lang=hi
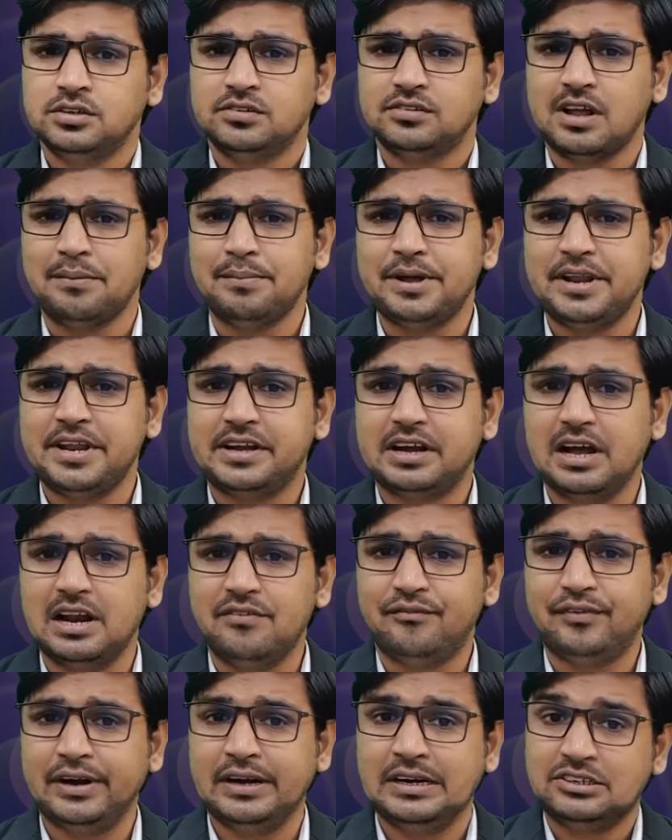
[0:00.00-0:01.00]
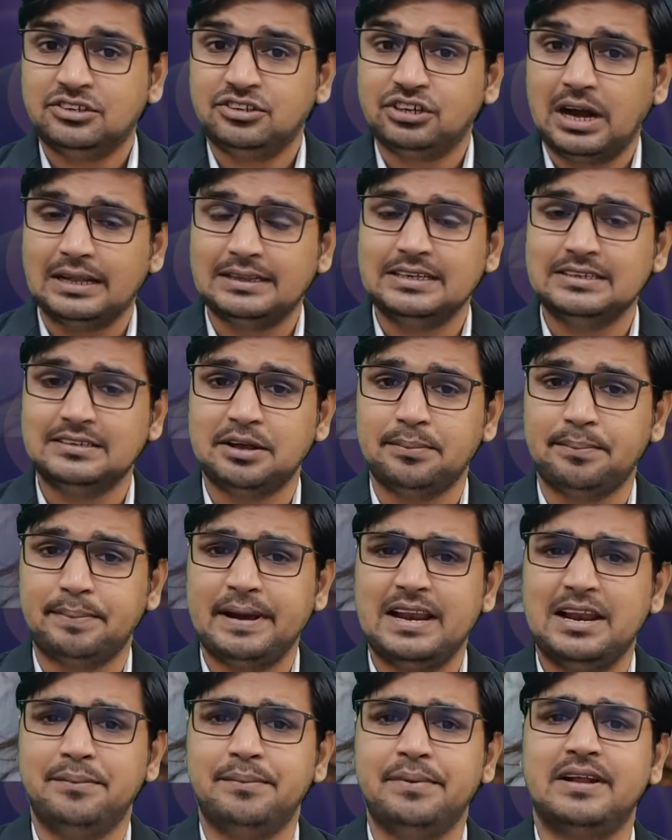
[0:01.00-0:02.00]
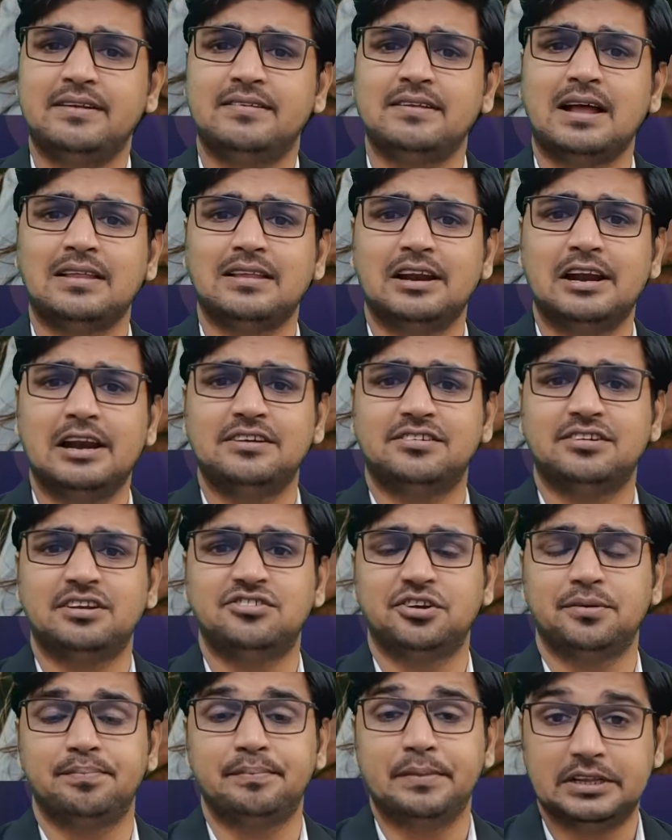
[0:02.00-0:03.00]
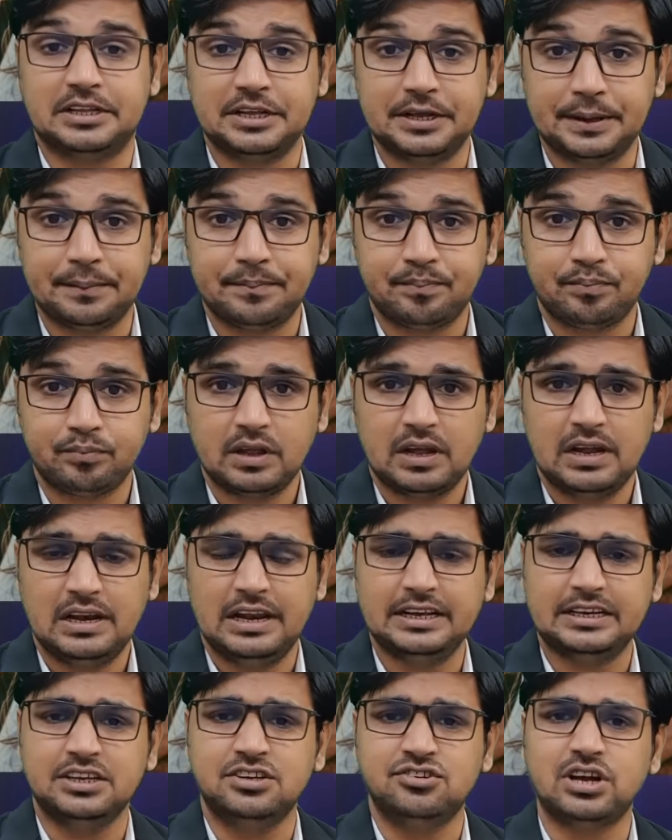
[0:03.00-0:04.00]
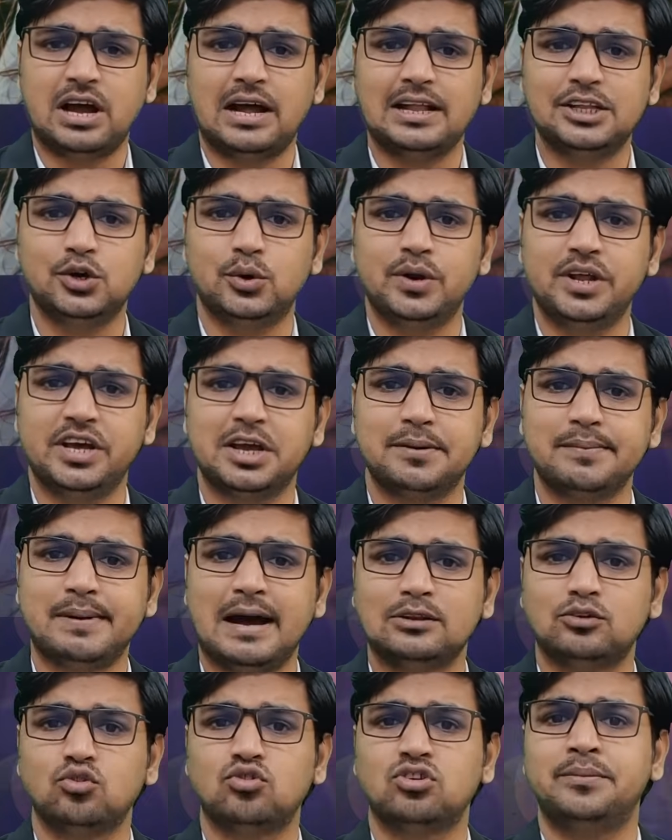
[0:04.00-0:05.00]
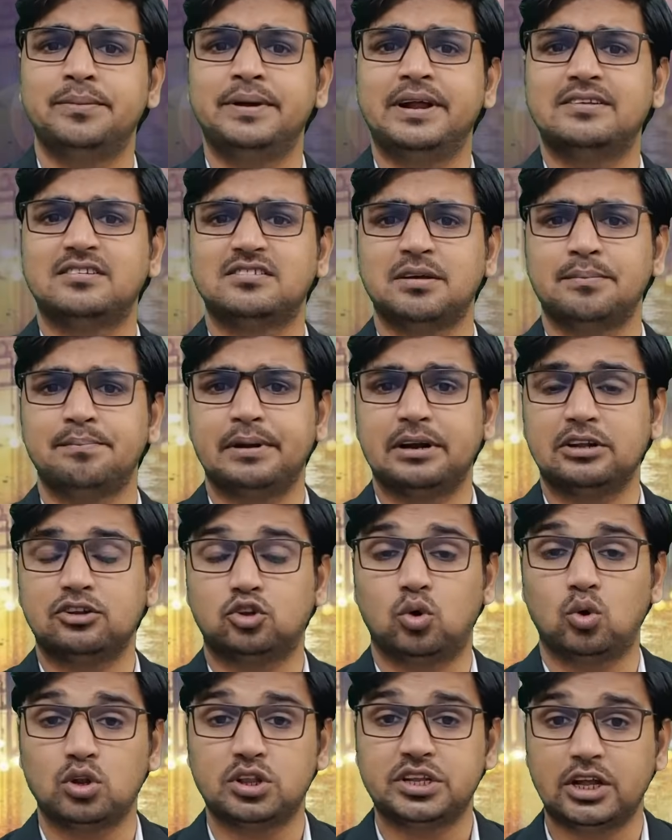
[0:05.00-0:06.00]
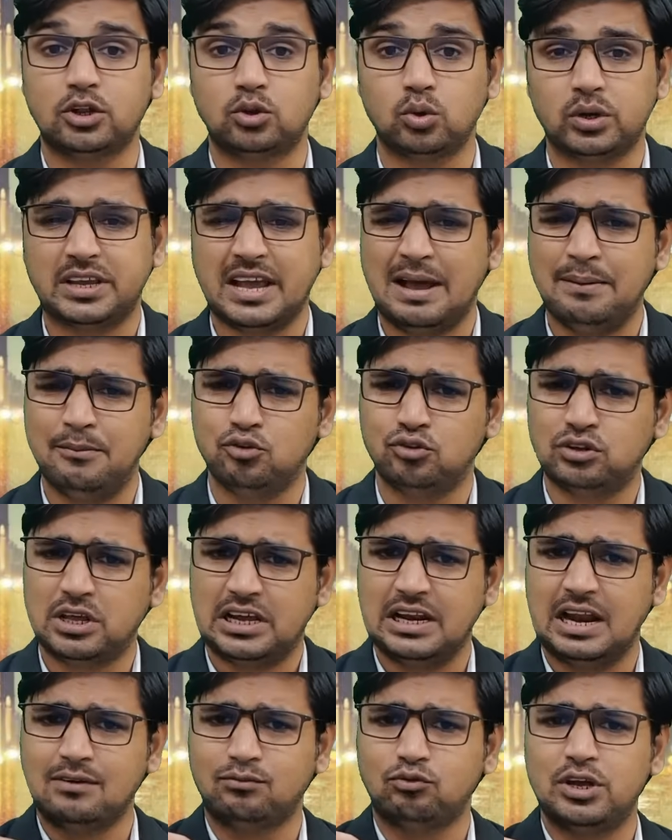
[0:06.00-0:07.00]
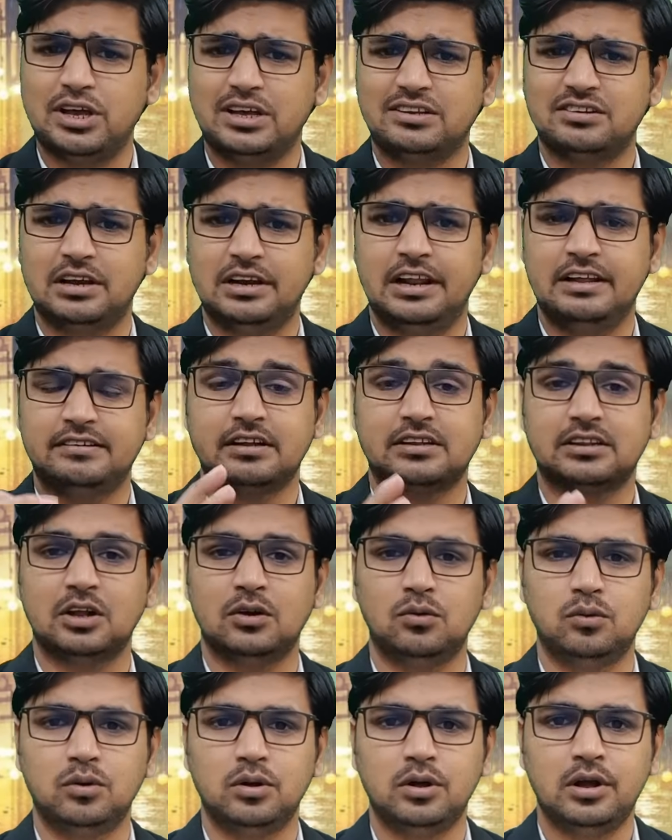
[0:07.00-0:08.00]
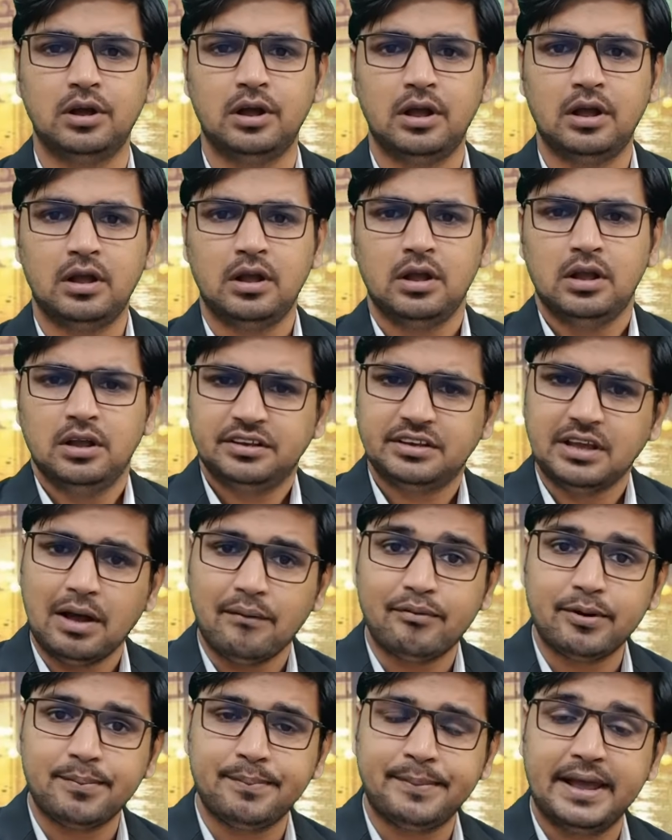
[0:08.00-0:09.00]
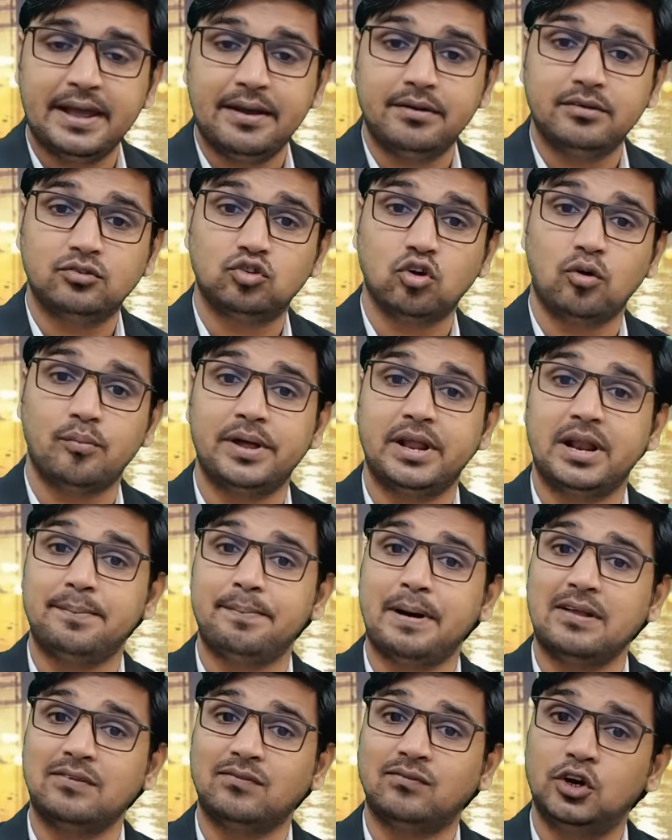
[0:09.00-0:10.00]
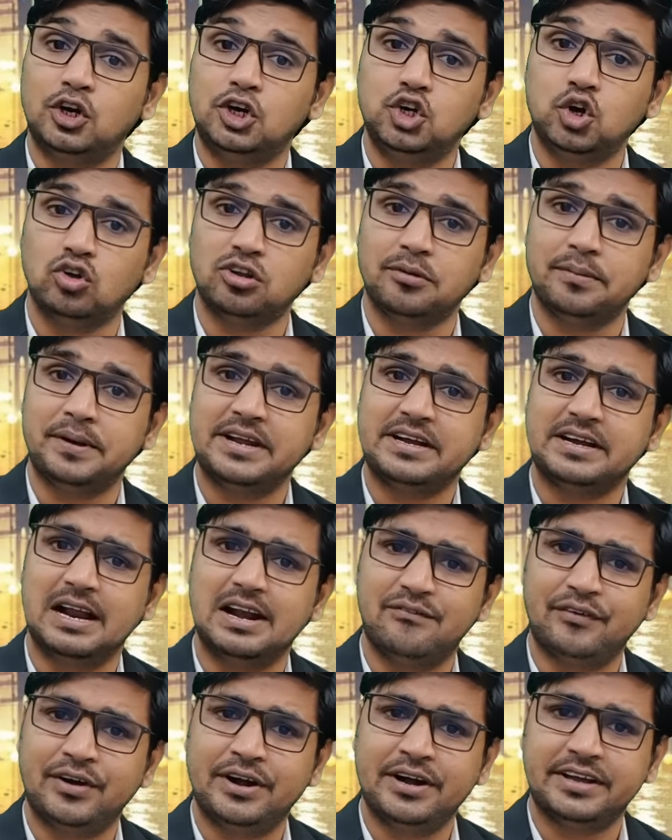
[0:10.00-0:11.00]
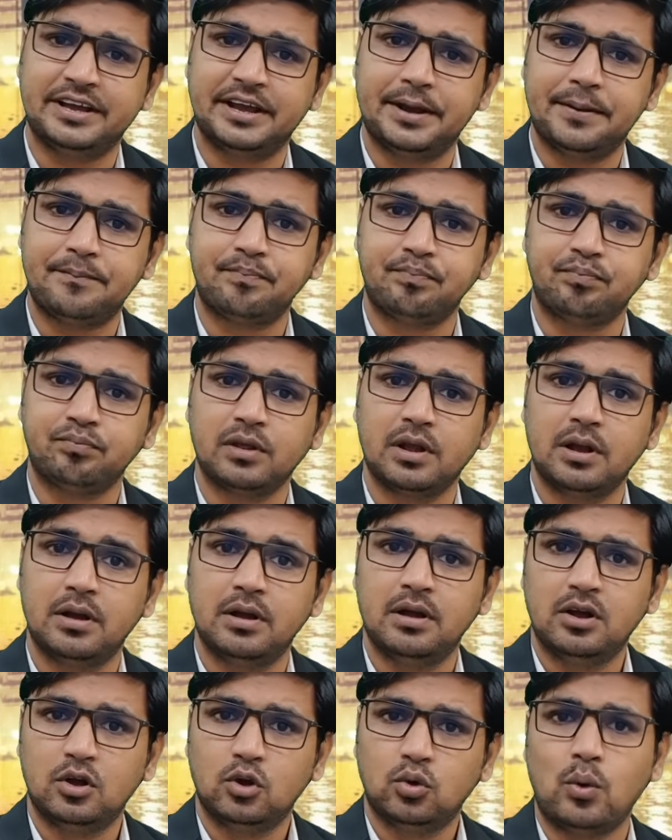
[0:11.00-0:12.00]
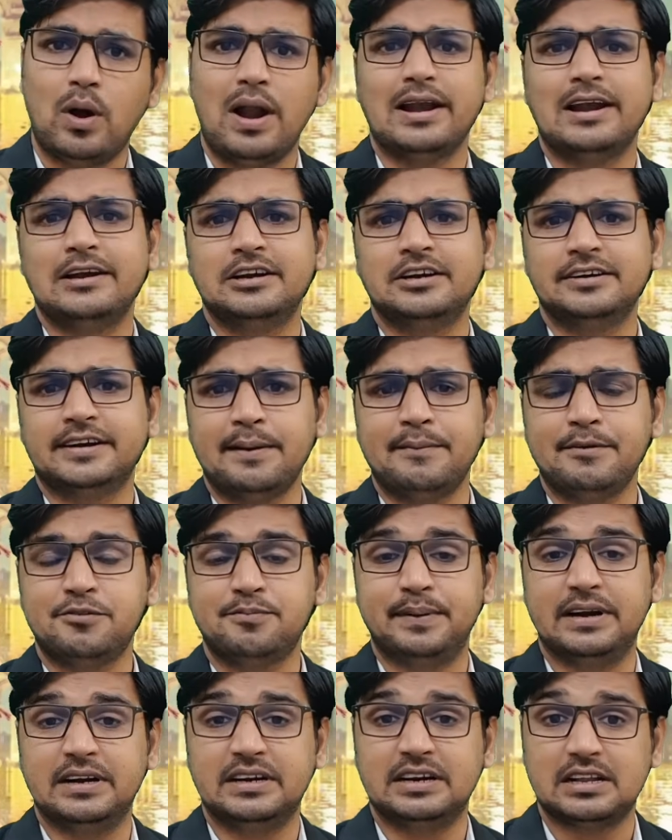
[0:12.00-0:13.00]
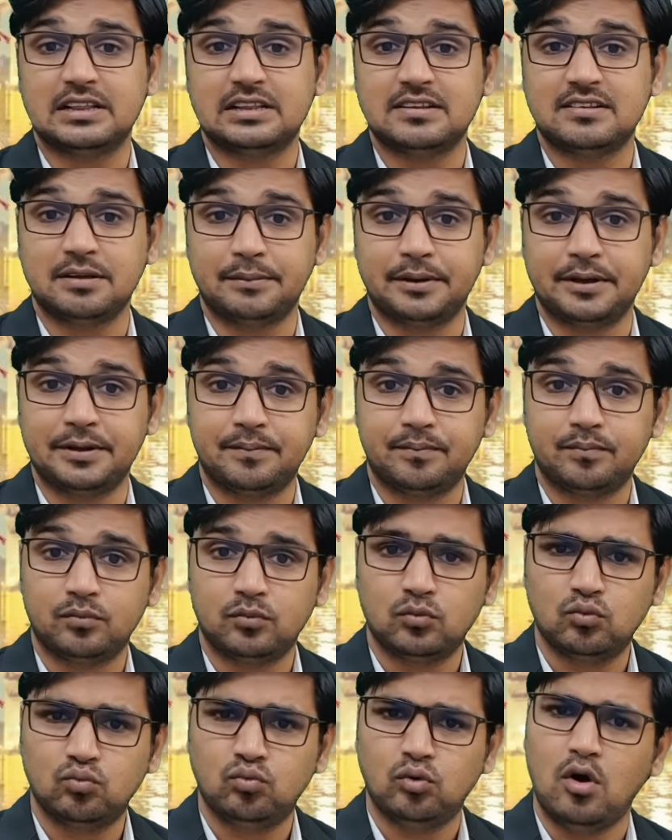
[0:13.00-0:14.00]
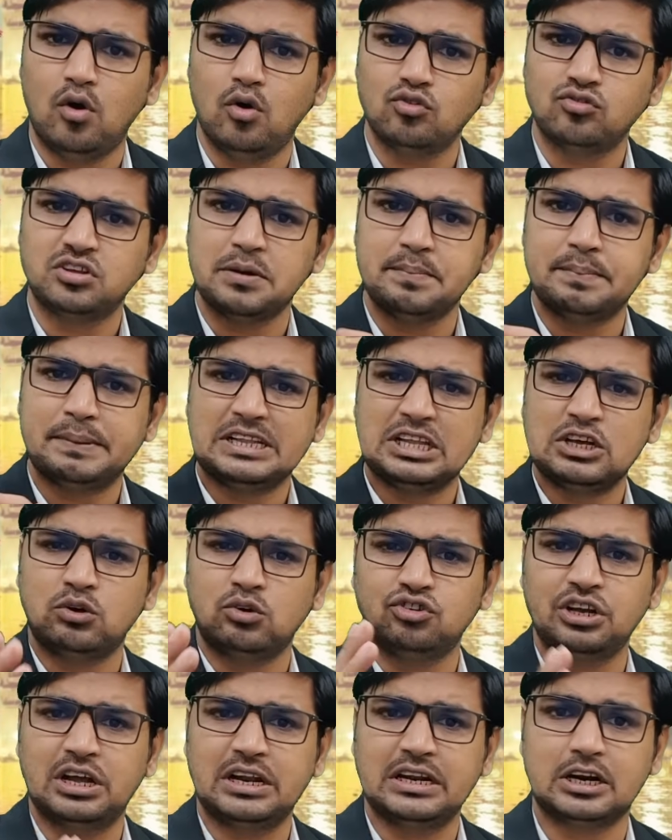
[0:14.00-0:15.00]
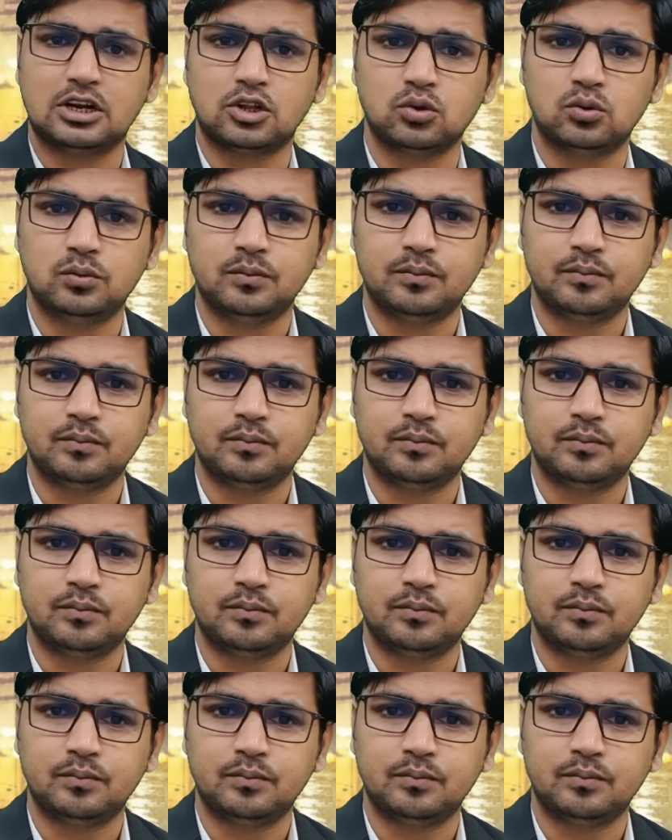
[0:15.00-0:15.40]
सर मेरी गर्लफ्रेंड शादी से पहले मेरे साथ रिलेशनशिप में थी लेकिन शादी होने के बाद उसने मेरे से संपर्क तोड़ दिया तो क्या मैं उसके खिलाफ कोई एक्शन ले सकता हूं या फिर मैं जो मेरे पास वीडियोज है मेरी गर्लफ्रेंड के क्वालिटी टाइम स्पेंड करते समय वो उसके पति को शेयर कर दूं